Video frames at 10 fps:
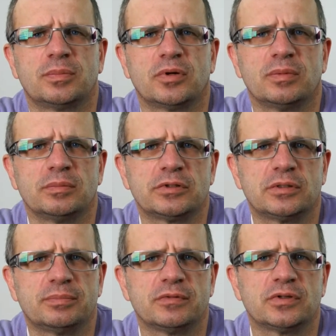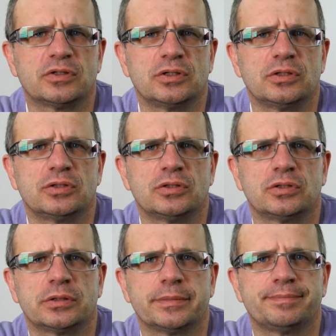Problem jest tym poważniejszy,
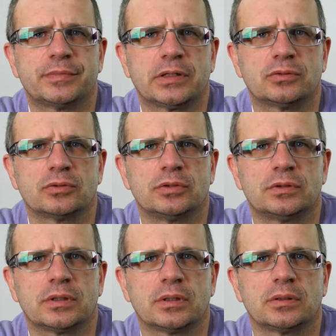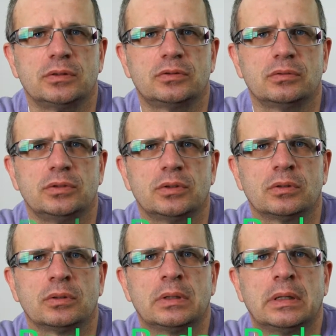że ta cukrzyca
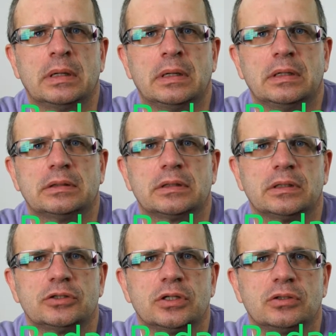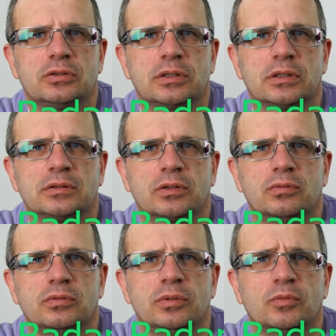insulinozależna dotyka z
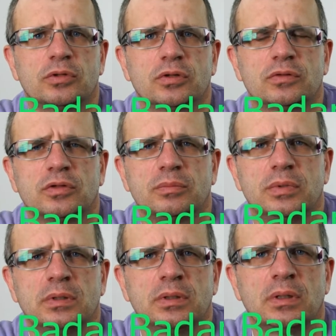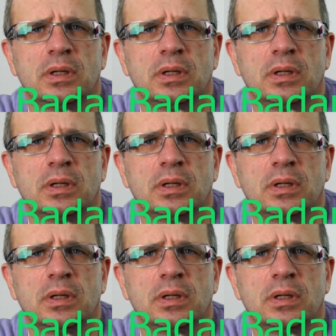reguły młode osoby,